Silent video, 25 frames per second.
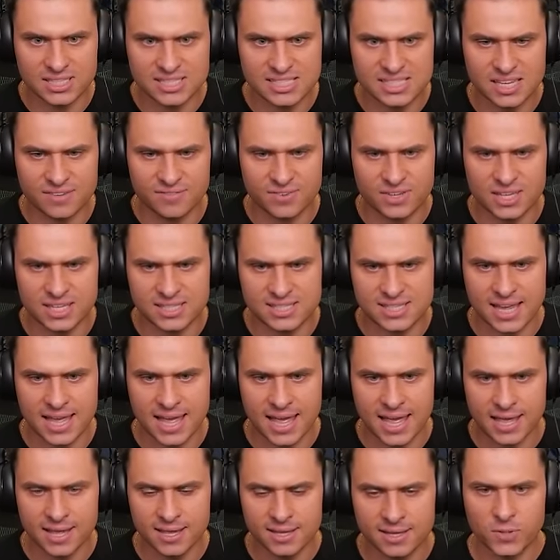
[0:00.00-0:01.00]
nic nie
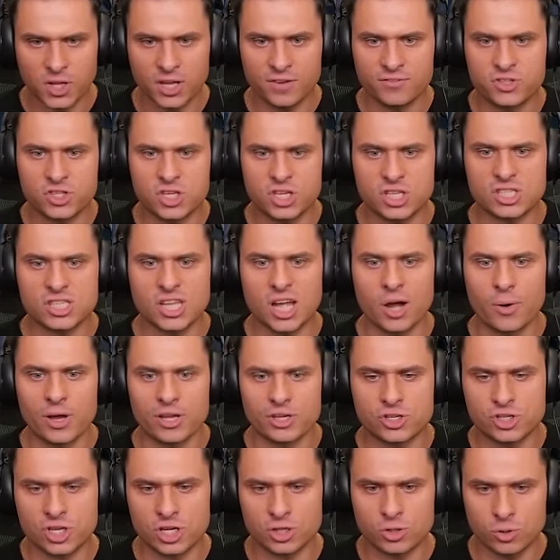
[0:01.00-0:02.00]
widzę. No i
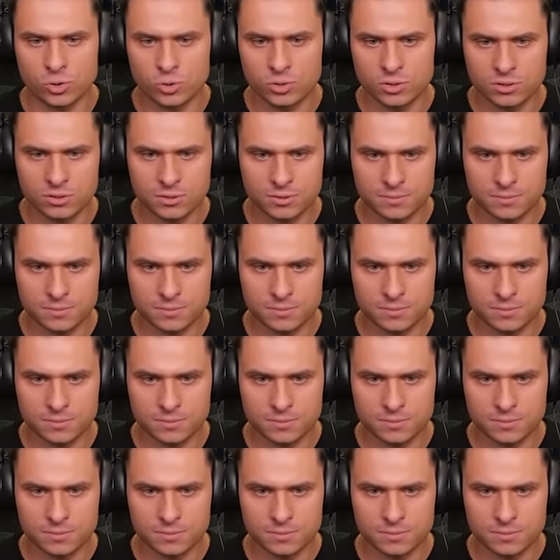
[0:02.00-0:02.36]
wcisnąłeś się tu?